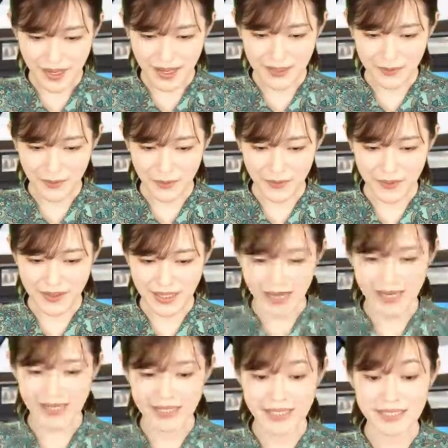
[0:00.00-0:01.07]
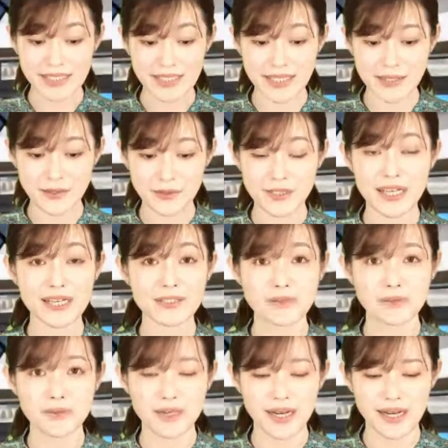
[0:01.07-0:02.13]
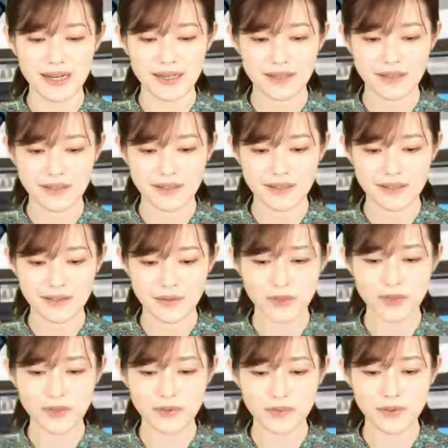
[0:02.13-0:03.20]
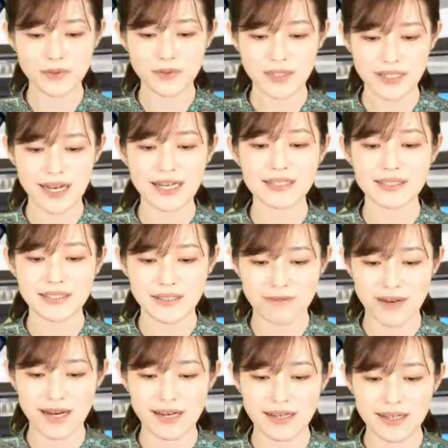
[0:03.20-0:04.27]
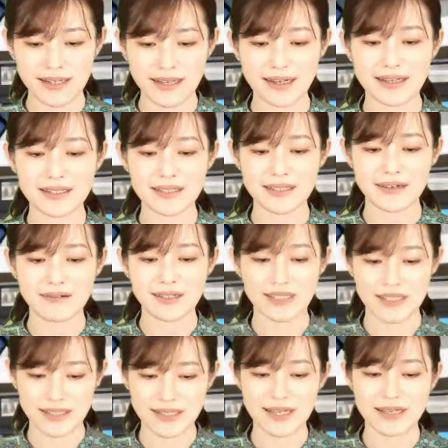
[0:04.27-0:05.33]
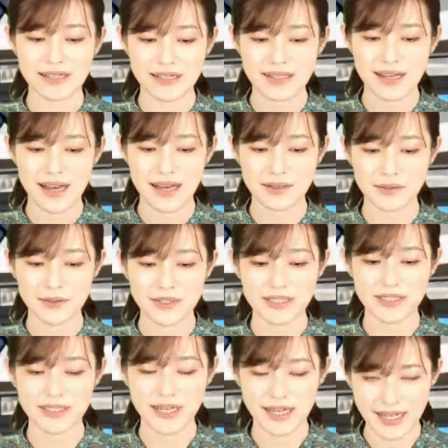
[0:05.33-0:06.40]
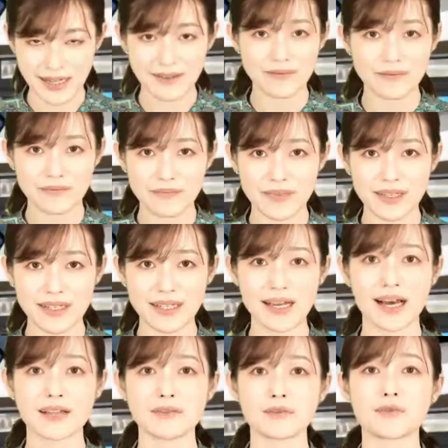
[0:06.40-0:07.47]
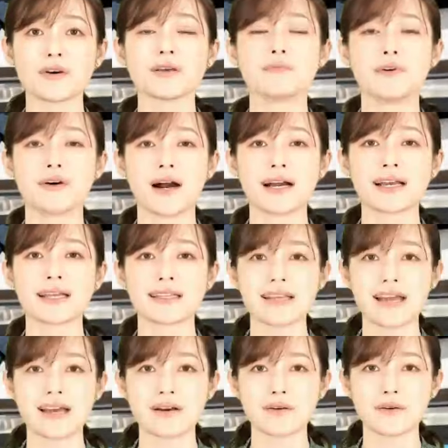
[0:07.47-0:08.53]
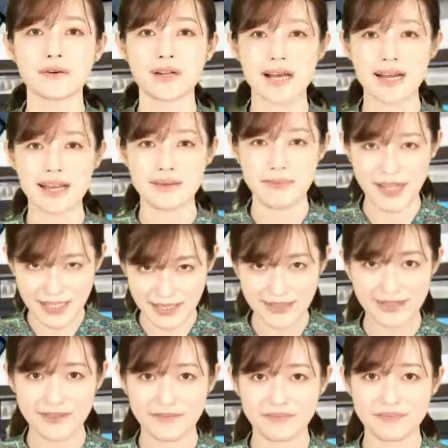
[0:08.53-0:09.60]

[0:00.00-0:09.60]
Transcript: あのやはり日銀の正常化というものに関しては高市さんはですねあのしっかり批判の声も上げておられます。